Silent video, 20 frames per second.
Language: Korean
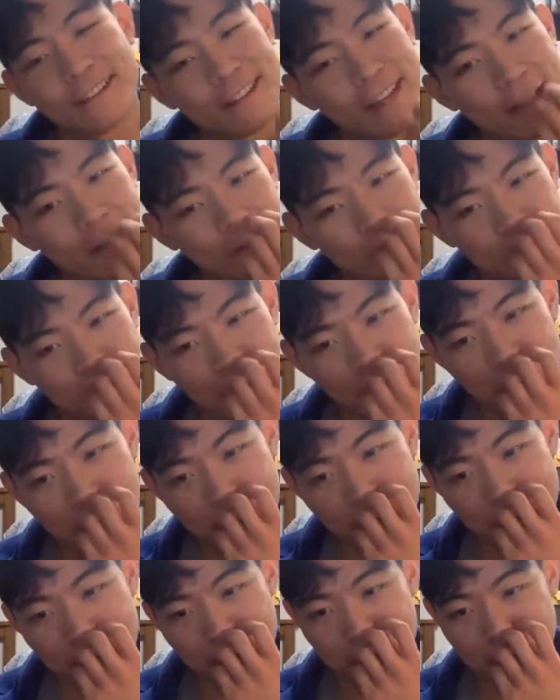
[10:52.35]
나눠서 담아야
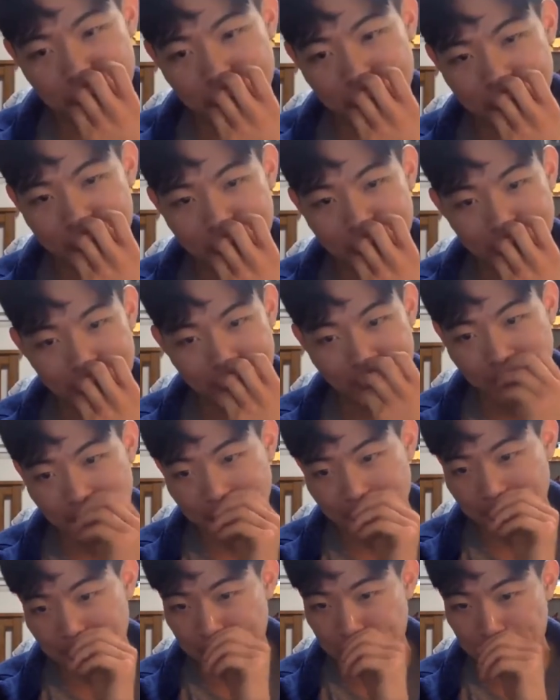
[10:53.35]
될 것 같아
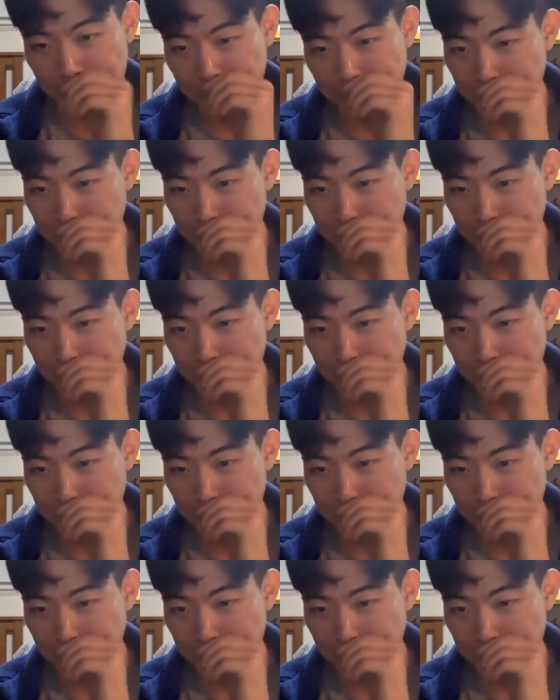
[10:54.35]
계란을